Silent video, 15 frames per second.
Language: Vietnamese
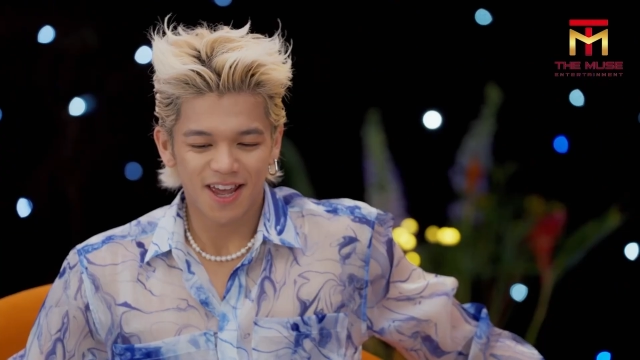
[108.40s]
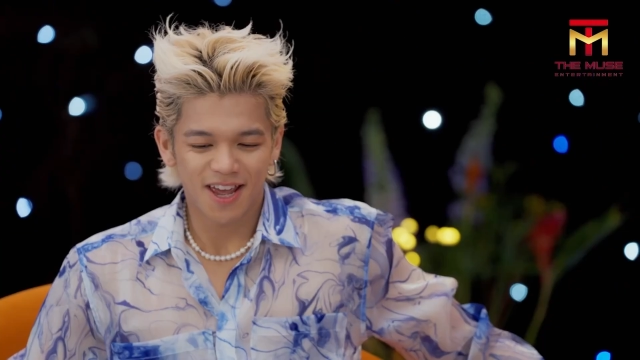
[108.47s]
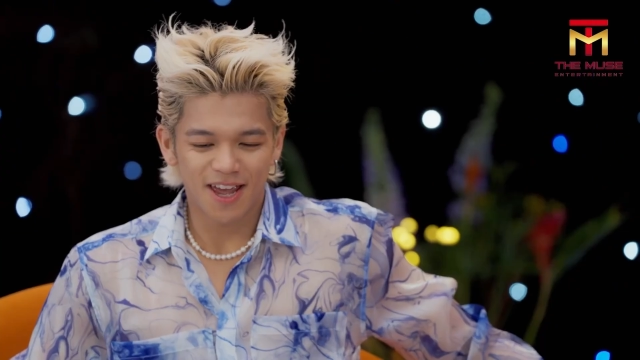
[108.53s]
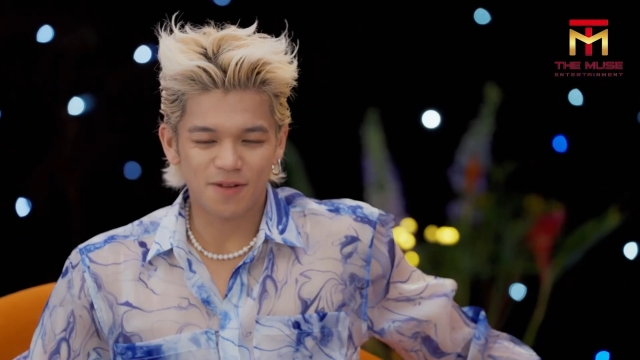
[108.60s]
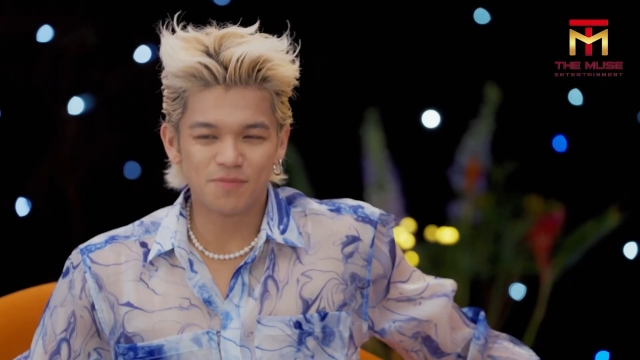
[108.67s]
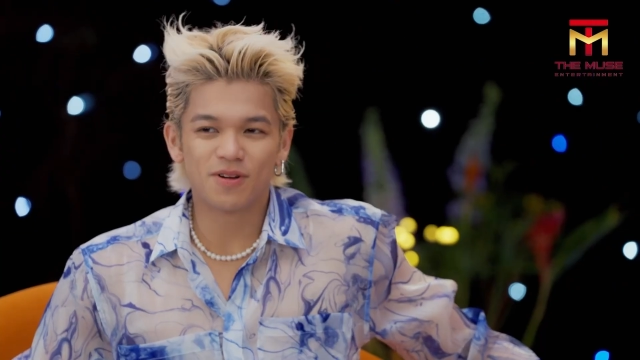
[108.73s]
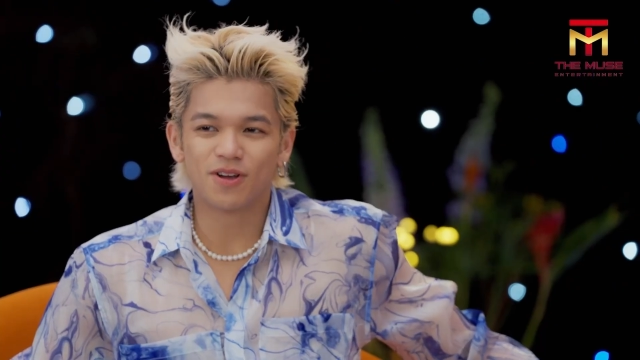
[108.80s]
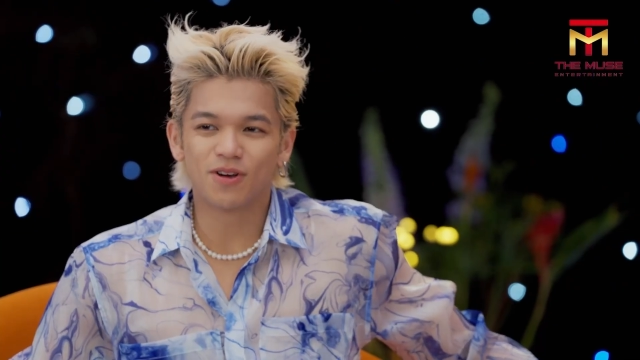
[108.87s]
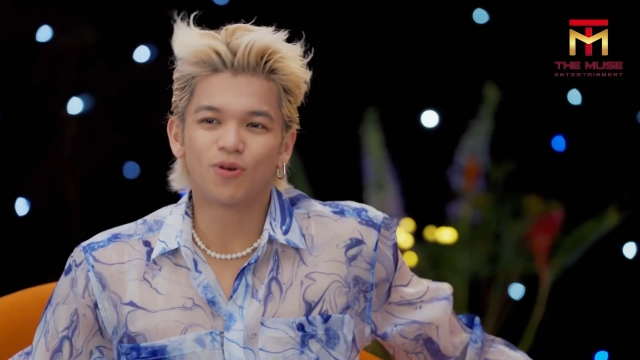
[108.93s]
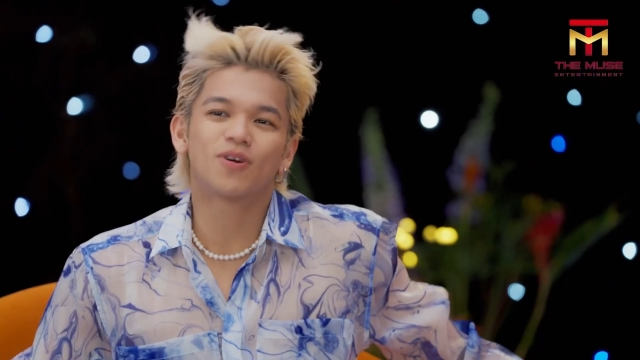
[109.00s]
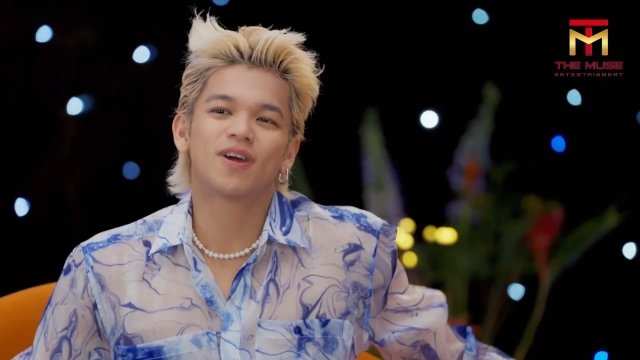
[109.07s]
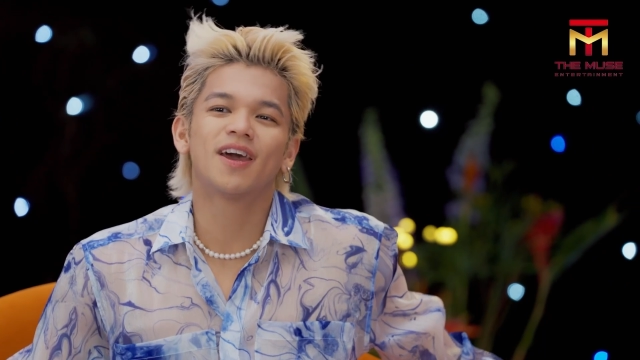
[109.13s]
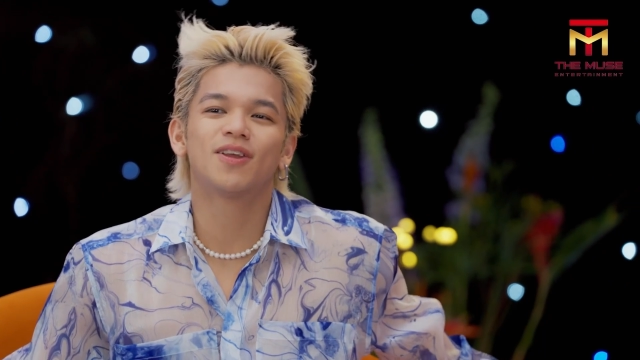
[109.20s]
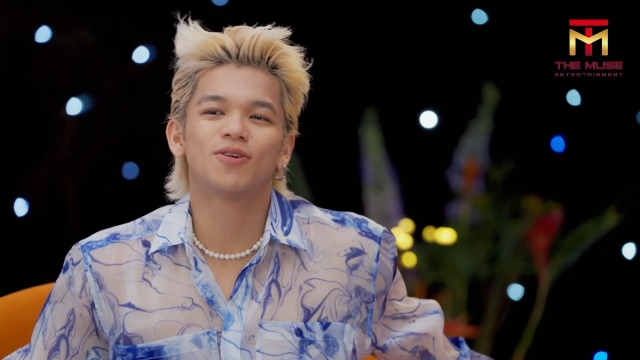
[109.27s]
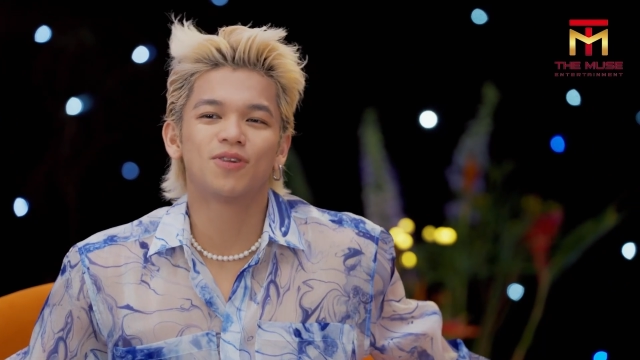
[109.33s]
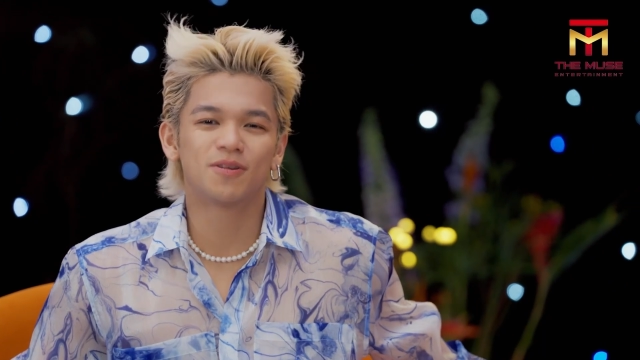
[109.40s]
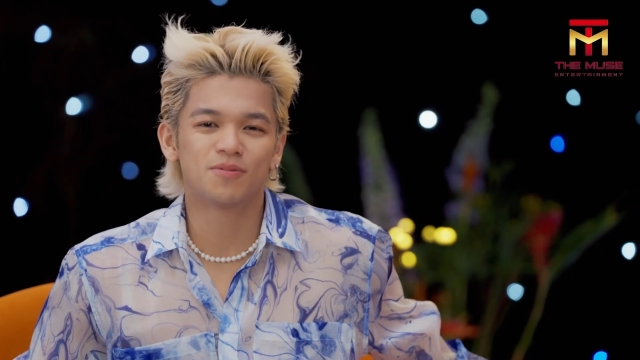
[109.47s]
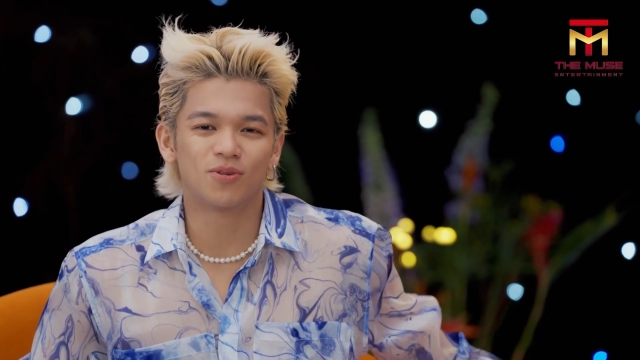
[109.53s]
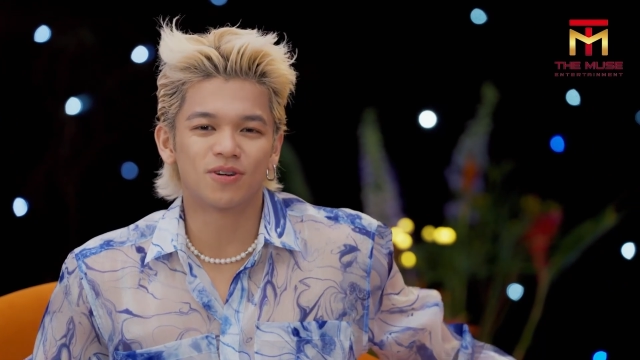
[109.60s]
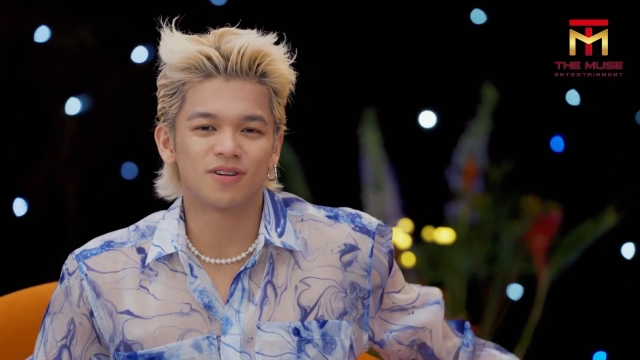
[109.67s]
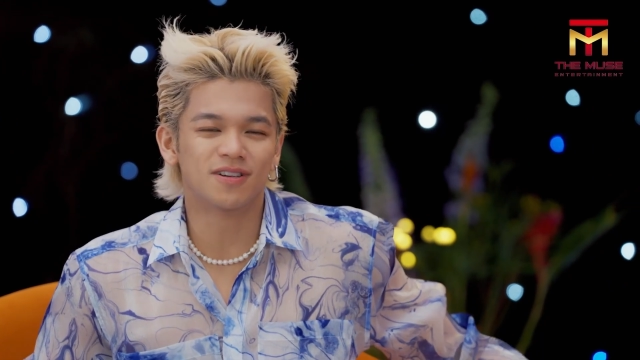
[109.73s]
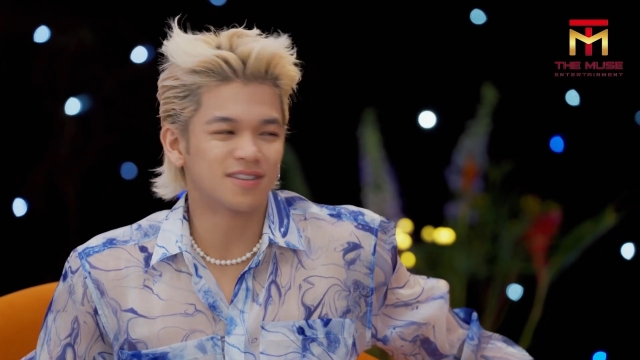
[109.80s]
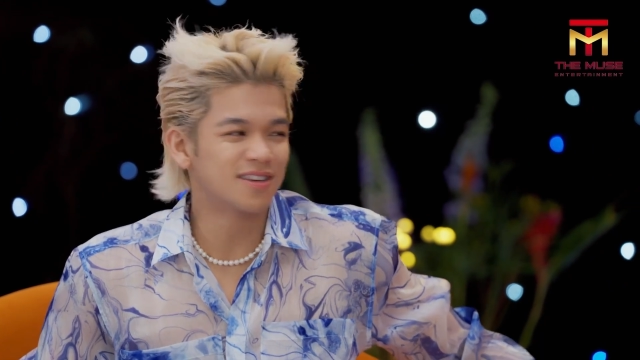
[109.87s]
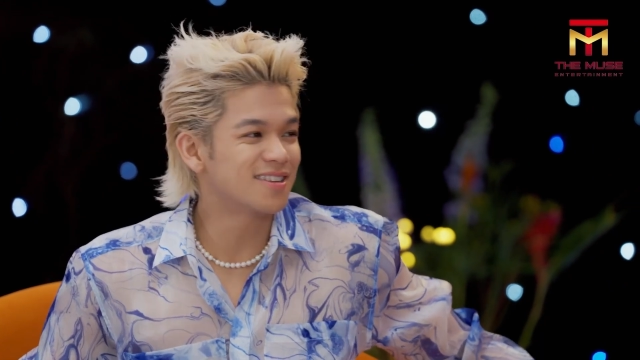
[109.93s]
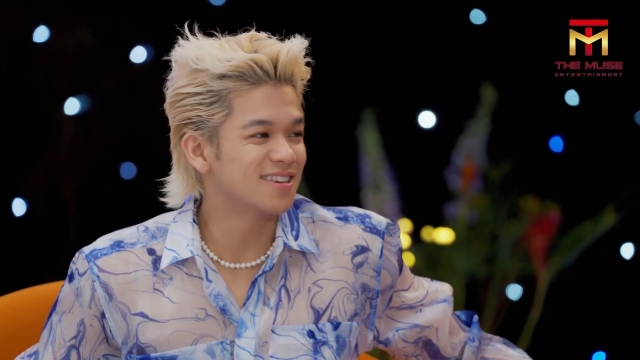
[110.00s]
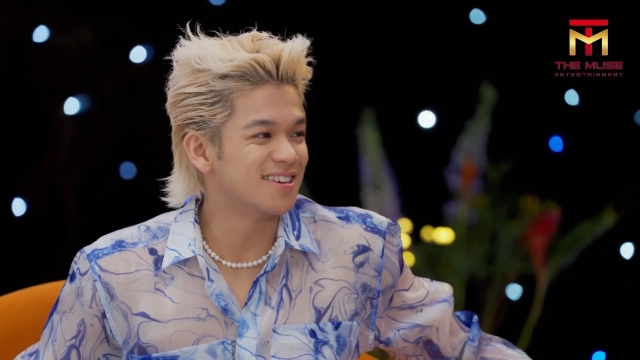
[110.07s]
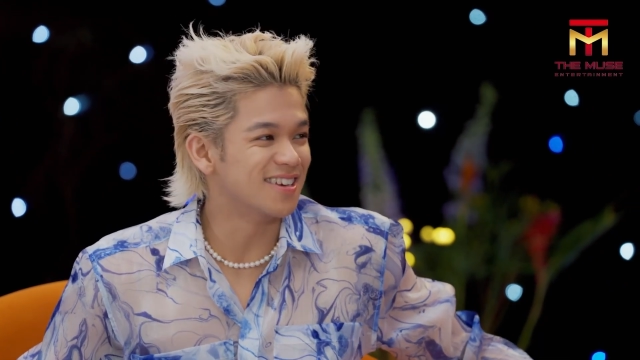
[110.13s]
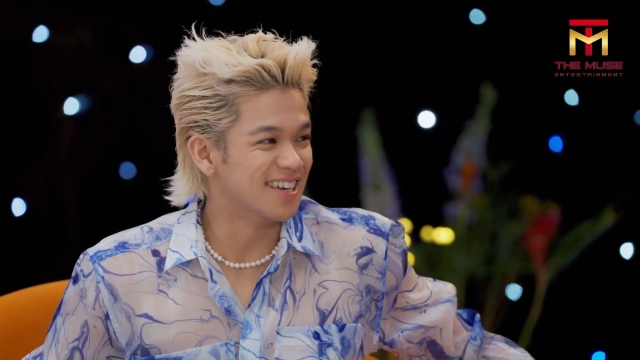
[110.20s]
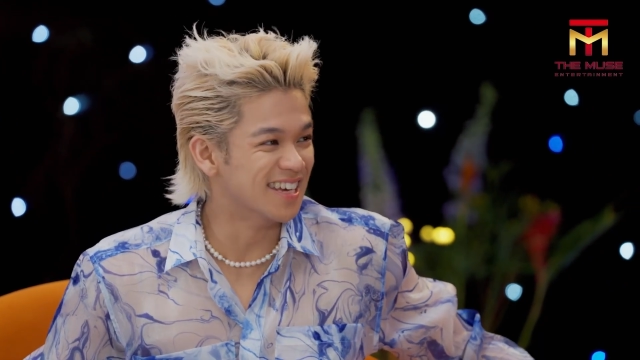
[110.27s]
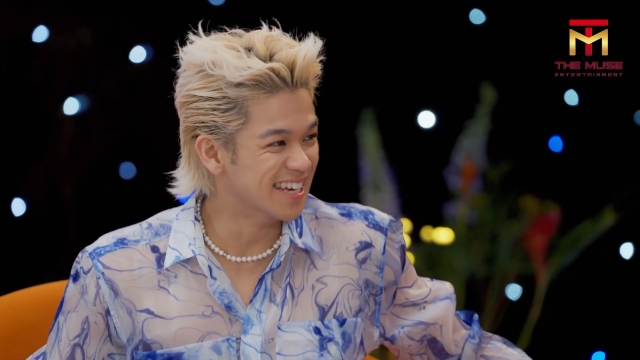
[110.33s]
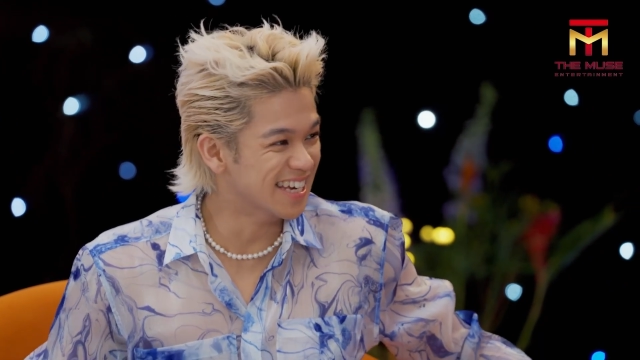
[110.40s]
em gọi là ok thôi, mọi người thích thì